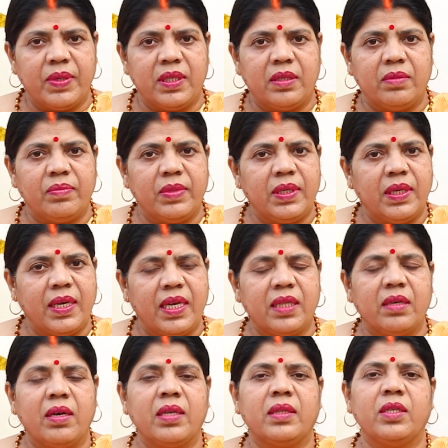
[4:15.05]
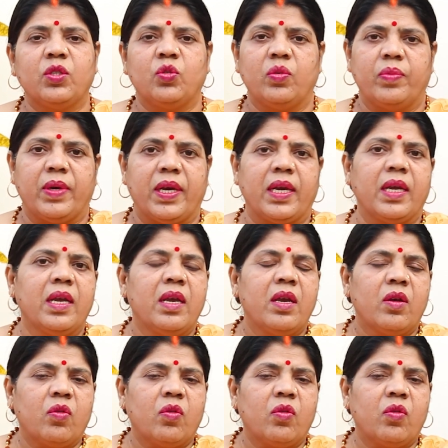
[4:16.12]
पंचमी है तो अति शुभ है